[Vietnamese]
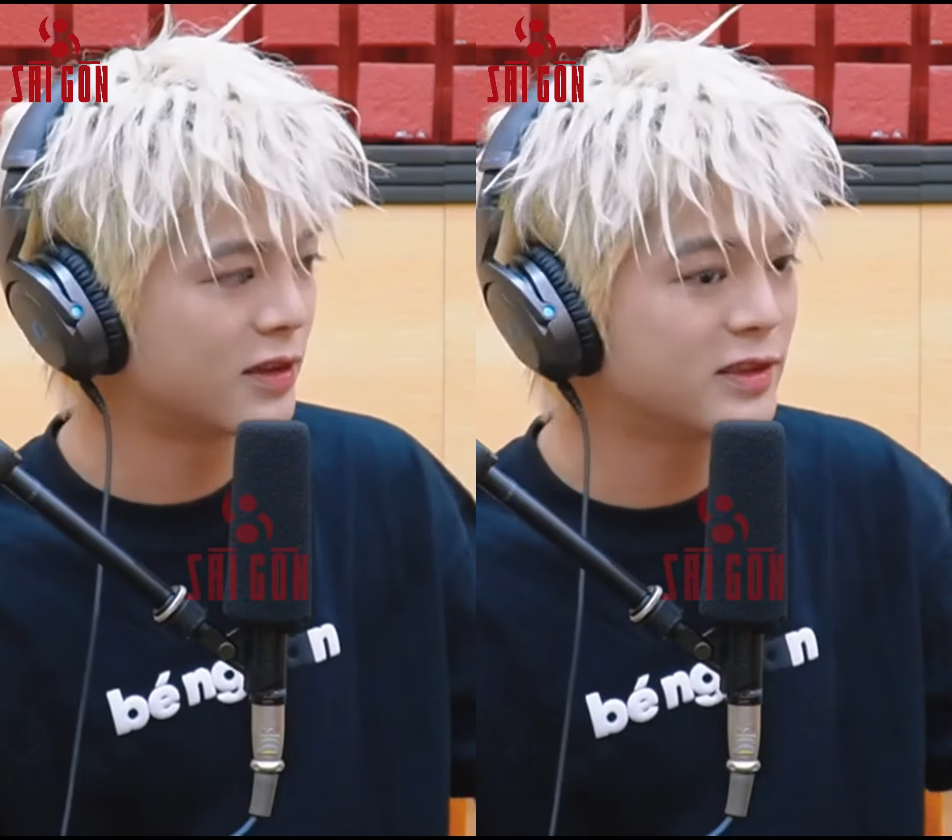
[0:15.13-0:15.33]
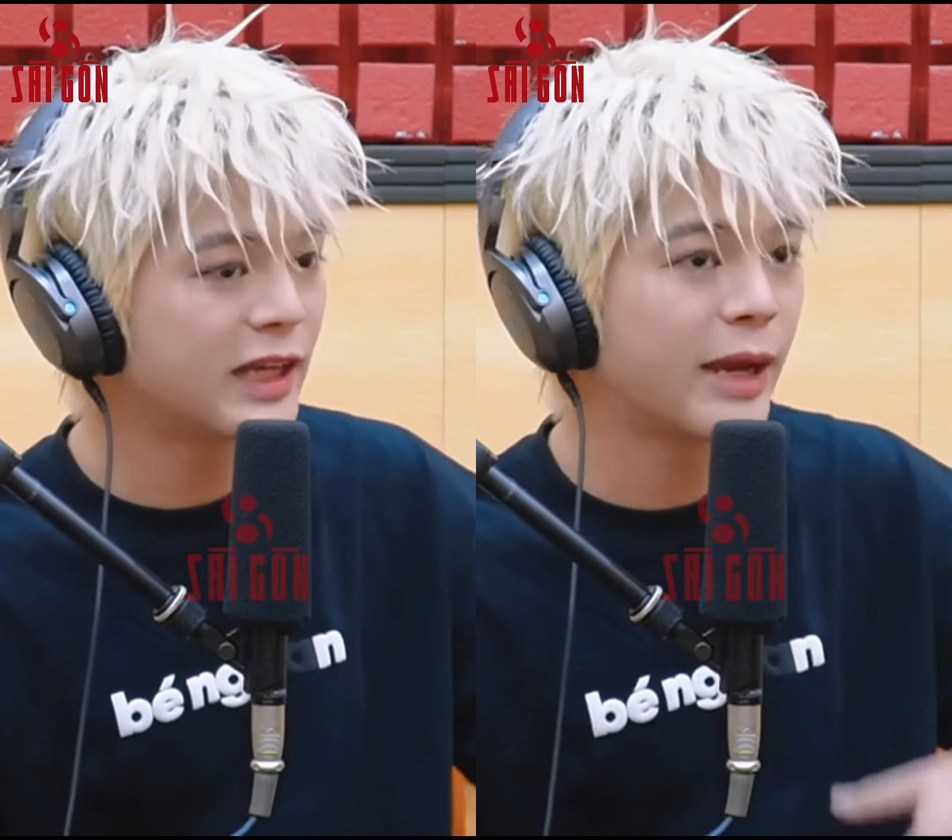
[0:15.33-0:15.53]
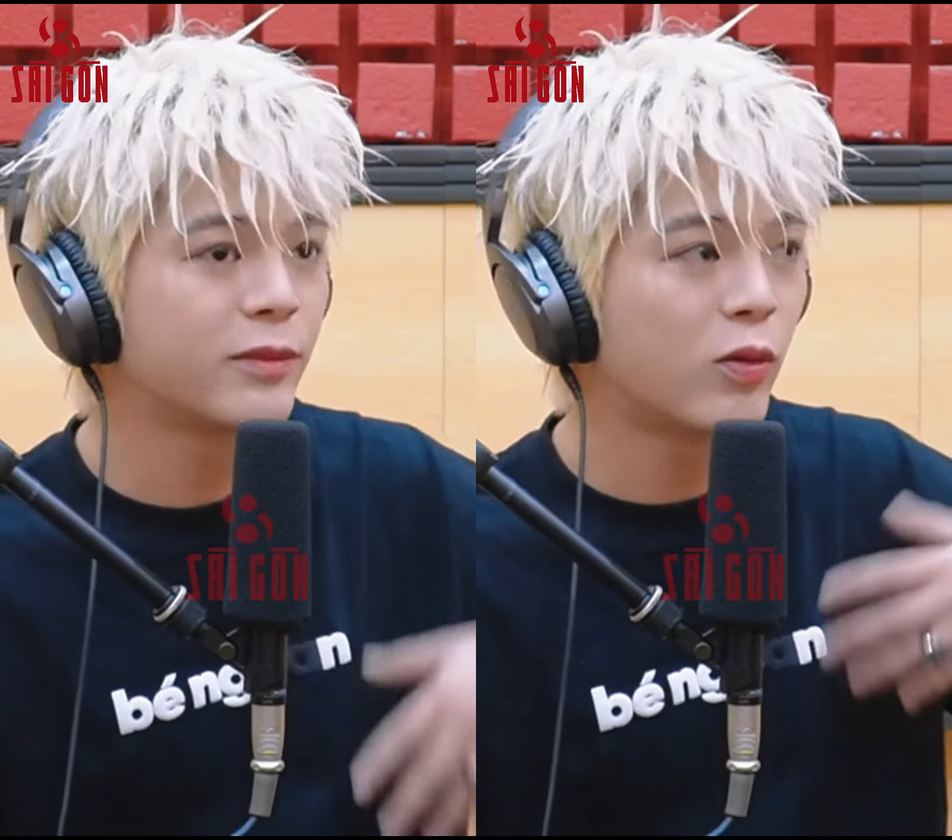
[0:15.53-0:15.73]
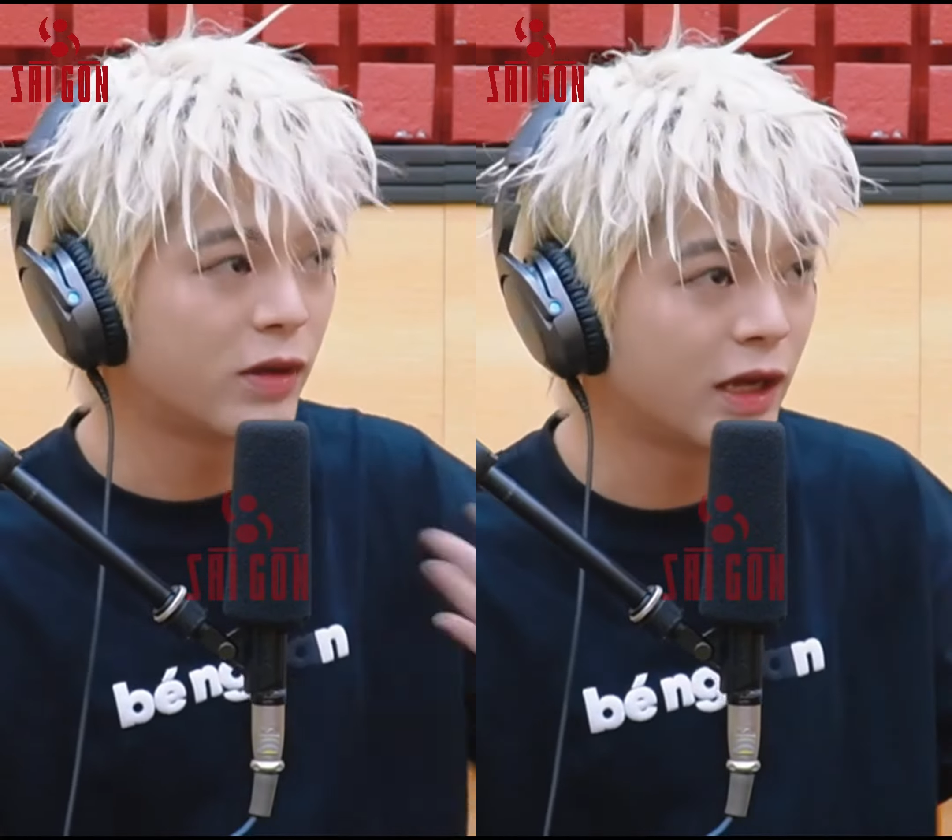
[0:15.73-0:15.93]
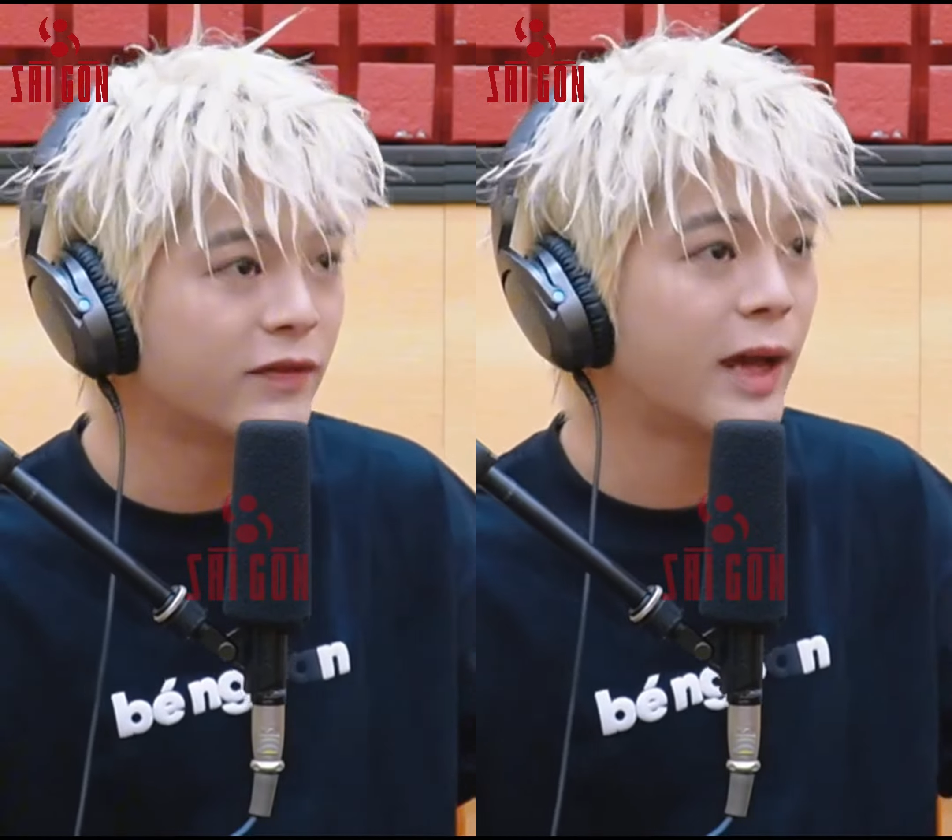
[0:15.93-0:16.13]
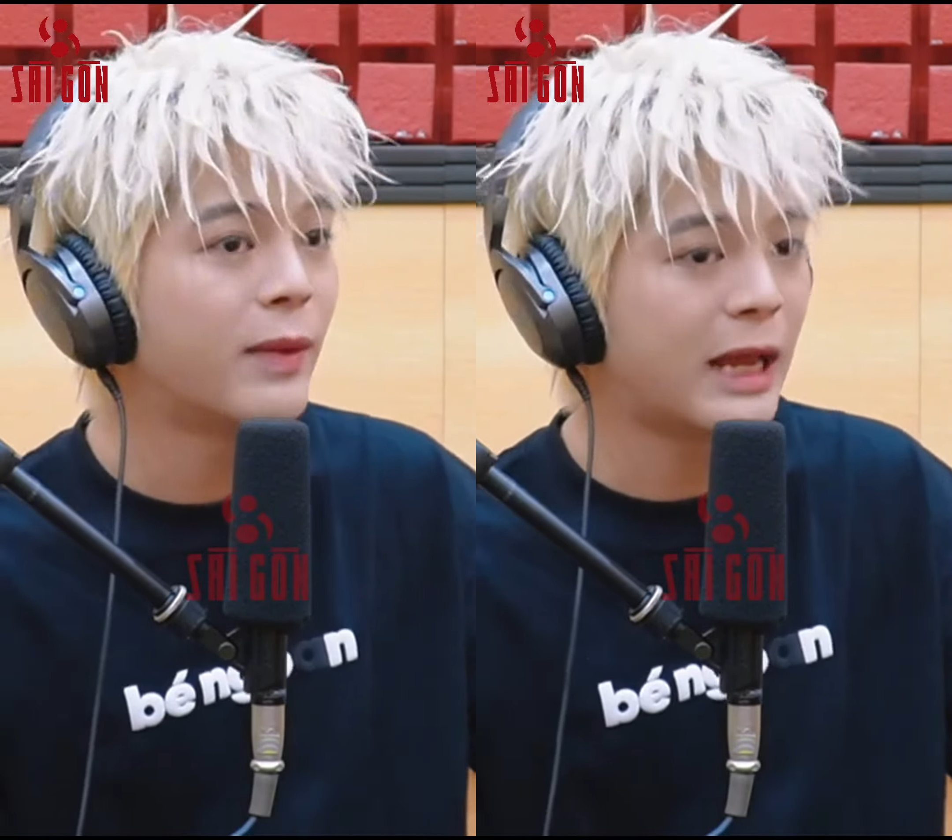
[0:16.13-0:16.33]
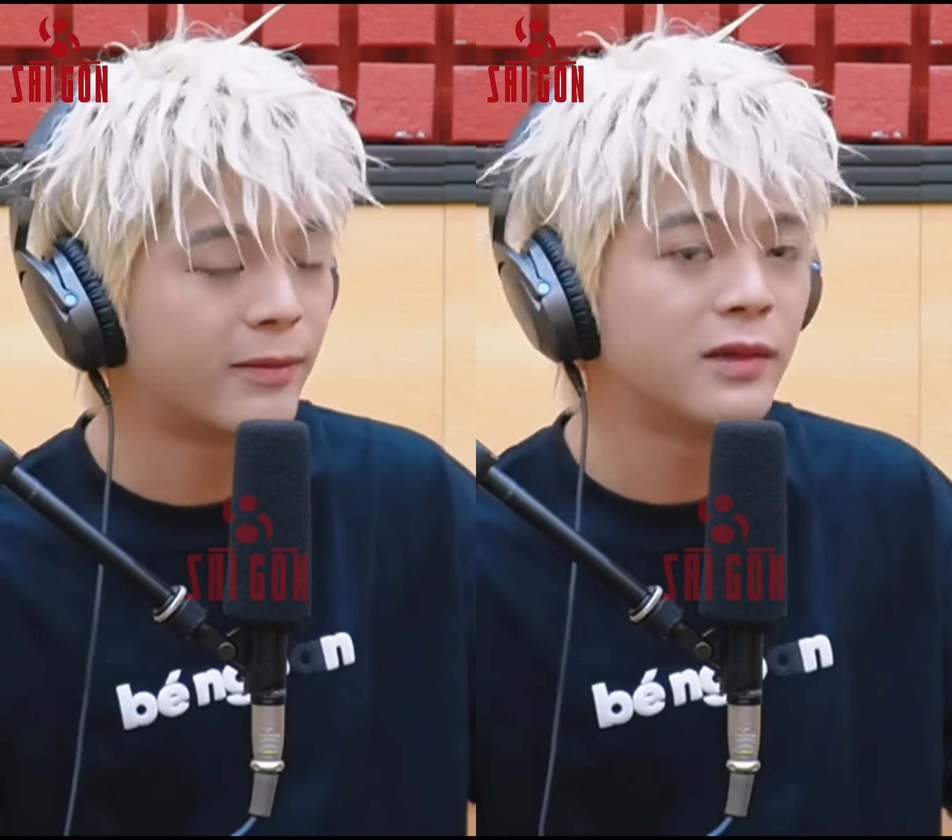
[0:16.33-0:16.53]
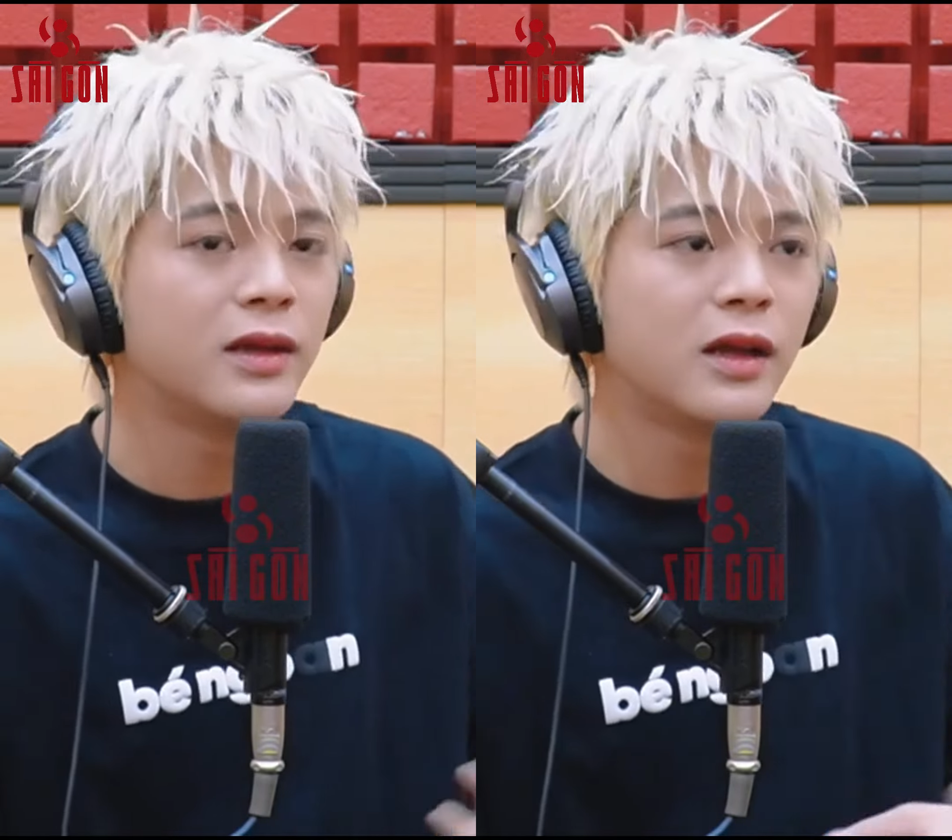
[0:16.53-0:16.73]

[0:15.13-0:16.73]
những gì em cống hiến và em làm.